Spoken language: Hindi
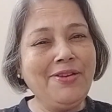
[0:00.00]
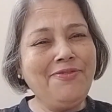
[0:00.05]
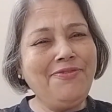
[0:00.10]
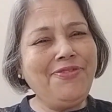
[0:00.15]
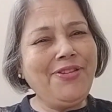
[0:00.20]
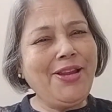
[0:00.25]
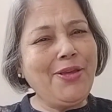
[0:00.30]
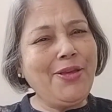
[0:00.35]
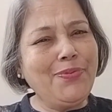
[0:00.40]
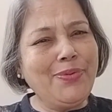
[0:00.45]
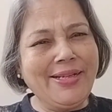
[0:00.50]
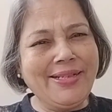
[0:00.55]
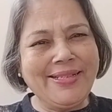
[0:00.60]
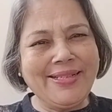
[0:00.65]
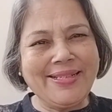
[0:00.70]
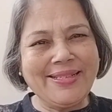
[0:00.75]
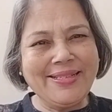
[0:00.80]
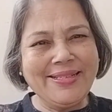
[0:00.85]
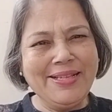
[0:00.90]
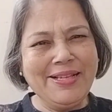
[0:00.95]

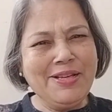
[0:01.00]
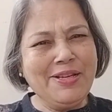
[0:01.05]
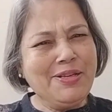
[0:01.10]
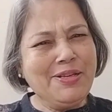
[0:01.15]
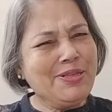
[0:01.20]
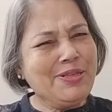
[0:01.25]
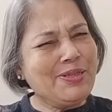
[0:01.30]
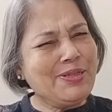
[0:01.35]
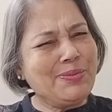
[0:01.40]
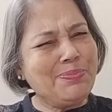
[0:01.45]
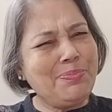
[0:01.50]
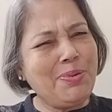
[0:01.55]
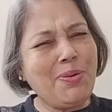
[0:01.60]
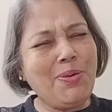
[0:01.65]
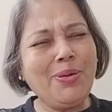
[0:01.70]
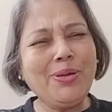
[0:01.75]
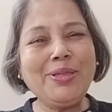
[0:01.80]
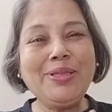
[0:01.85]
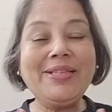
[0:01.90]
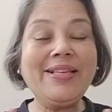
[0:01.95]
फ्लेवर्ड
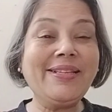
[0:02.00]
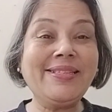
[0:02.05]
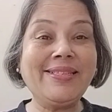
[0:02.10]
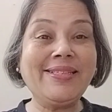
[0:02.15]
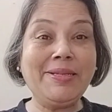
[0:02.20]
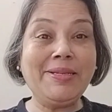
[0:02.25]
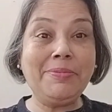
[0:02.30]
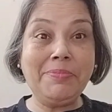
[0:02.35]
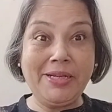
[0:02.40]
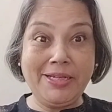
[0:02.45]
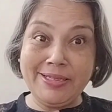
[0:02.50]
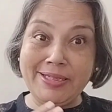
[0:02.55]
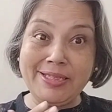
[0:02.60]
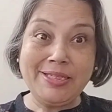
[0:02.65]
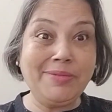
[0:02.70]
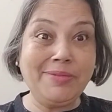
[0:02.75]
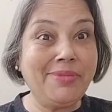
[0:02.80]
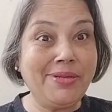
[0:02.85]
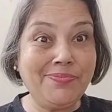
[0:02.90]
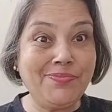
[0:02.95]
बहुत टेस्टी
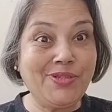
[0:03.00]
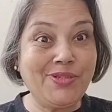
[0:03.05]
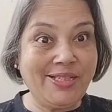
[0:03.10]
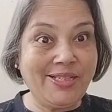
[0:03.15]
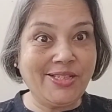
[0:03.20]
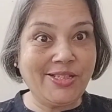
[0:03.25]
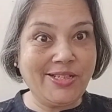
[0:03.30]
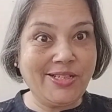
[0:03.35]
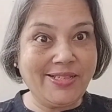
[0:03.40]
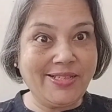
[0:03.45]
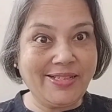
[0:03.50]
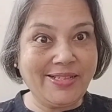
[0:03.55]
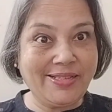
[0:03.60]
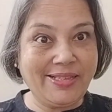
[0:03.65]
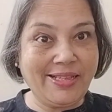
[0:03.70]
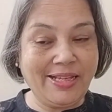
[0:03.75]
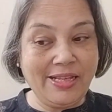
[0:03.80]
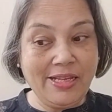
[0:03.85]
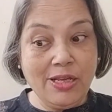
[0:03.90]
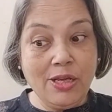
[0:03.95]
मेडिसिन में हम चेंज कर
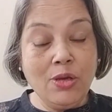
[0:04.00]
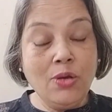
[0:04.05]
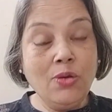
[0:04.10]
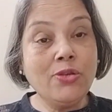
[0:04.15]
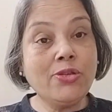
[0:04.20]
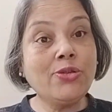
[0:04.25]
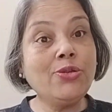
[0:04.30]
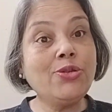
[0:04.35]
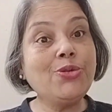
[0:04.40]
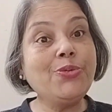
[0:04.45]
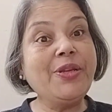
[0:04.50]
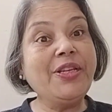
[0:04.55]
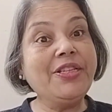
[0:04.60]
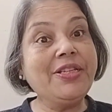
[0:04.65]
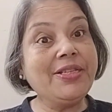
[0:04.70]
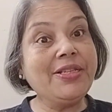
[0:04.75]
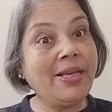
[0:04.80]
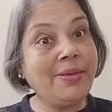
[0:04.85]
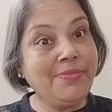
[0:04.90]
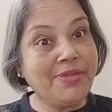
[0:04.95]
सकते हैं उसको
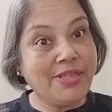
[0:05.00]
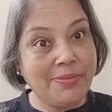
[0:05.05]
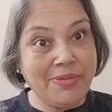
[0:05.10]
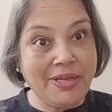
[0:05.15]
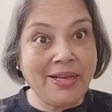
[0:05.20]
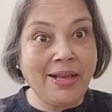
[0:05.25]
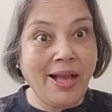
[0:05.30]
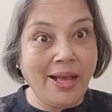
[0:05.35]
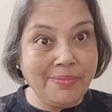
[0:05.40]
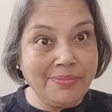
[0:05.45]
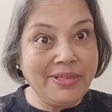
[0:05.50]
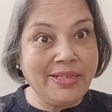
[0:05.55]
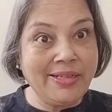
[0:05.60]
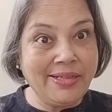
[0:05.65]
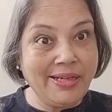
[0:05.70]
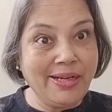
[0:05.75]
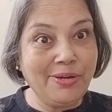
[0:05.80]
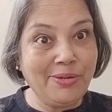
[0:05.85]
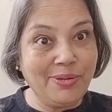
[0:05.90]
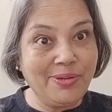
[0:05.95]
ट्वेंटी टाइम्स हमें काम
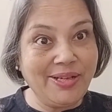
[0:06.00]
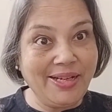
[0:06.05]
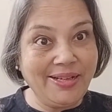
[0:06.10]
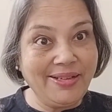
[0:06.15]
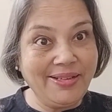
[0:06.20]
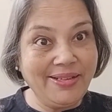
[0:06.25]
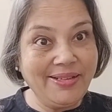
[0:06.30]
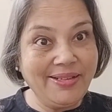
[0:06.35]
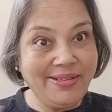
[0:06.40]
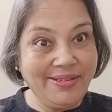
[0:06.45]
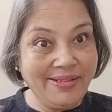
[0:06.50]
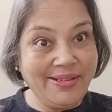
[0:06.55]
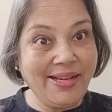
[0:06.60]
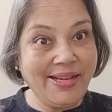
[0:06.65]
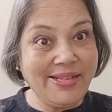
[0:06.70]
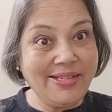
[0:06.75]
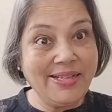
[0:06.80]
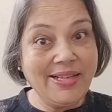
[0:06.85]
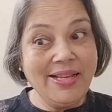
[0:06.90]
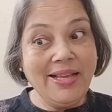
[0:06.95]
करना होगा
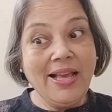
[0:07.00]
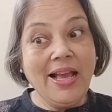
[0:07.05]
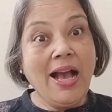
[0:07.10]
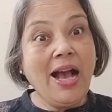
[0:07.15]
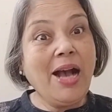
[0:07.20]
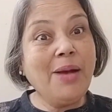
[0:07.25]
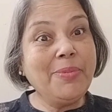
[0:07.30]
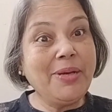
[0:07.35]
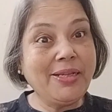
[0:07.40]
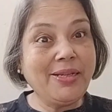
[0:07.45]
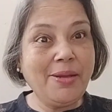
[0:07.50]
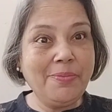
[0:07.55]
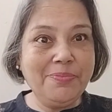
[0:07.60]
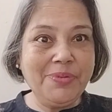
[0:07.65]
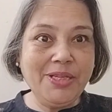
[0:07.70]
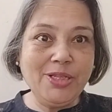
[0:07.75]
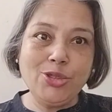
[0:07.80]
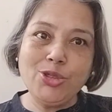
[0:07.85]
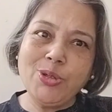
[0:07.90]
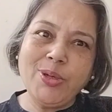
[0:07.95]
राइट हमारा
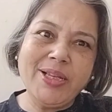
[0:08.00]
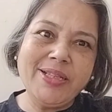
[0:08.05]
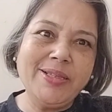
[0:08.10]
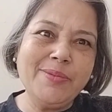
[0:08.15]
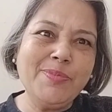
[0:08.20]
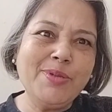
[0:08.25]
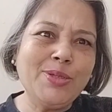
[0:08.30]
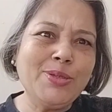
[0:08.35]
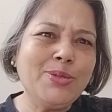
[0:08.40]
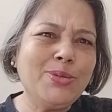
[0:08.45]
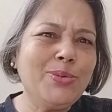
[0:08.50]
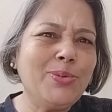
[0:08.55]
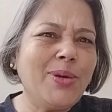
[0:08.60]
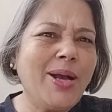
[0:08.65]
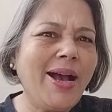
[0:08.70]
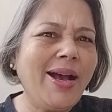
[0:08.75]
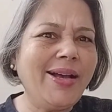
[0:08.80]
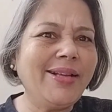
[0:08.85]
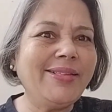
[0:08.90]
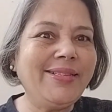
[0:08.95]
बीज जो एकदम
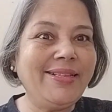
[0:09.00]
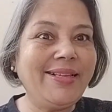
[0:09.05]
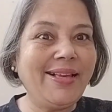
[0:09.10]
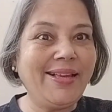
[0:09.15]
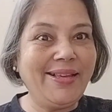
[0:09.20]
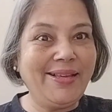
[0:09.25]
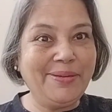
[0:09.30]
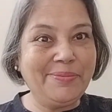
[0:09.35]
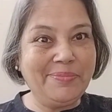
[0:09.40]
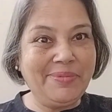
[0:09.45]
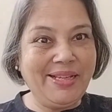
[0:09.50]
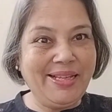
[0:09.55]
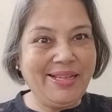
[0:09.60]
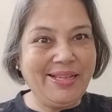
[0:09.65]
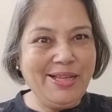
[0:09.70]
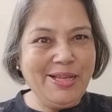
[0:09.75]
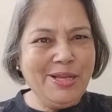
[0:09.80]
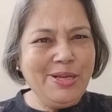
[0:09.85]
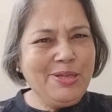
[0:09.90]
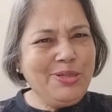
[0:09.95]
सुखा दिया है हमने
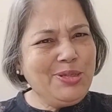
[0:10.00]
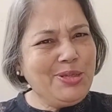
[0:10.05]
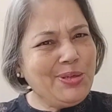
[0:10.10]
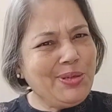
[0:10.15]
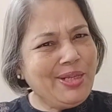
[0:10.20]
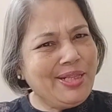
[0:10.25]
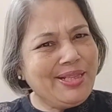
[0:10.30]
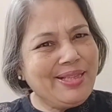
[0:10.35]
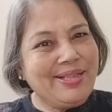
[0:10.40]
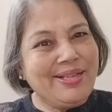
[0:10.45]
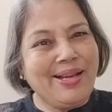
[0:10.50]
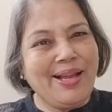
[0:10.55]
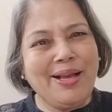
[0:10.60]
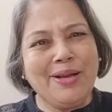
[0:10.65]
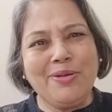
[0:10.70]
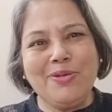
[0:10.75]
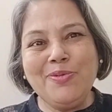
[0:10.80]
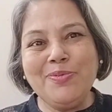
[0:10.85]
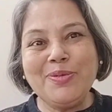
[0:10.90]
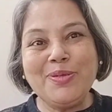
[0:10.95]
जो इतना
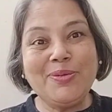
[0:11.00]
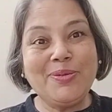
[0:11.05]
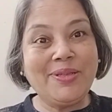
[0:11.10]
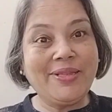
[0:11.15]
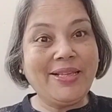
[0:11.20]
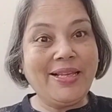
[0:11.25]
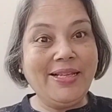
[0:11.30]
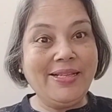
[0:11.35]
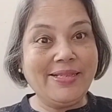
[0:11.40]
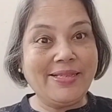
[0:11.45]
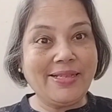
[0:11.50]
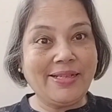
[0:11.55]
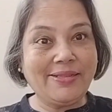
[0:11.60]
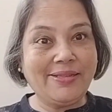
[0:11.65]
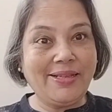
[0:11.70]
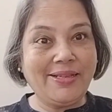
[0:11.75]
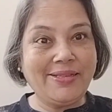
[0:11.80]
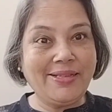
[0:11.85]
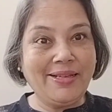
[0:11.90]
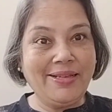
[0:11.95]
खूबसूरत खिल
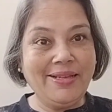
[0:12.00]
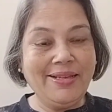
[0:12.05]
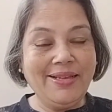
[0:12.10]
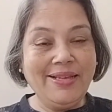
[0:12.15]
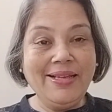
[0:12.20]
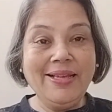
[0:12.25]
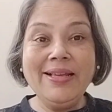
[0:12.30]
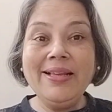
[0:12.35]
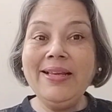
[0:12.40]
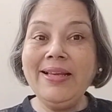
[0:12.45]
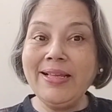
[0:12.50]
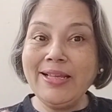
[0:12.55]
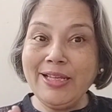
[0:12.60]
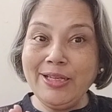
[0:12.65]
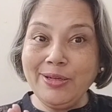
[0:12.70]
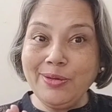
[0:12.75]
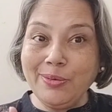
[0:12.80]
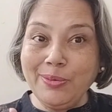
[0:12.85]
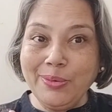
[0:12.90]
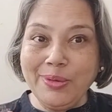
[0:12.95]
सकता था
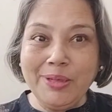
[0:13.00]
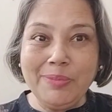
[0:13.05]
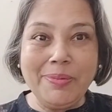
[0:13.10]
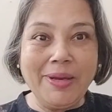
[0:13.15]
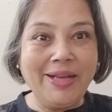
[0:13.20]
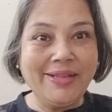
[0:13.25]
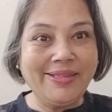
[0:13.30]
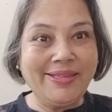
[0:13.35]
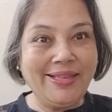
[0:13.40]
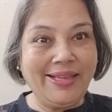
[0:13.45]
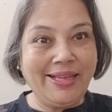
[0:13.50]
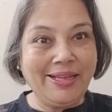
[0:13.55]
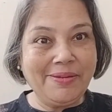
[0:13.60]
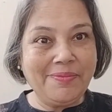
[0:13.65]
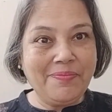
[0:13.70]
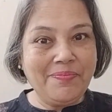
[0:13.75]
लेकिन कोई बात नहीं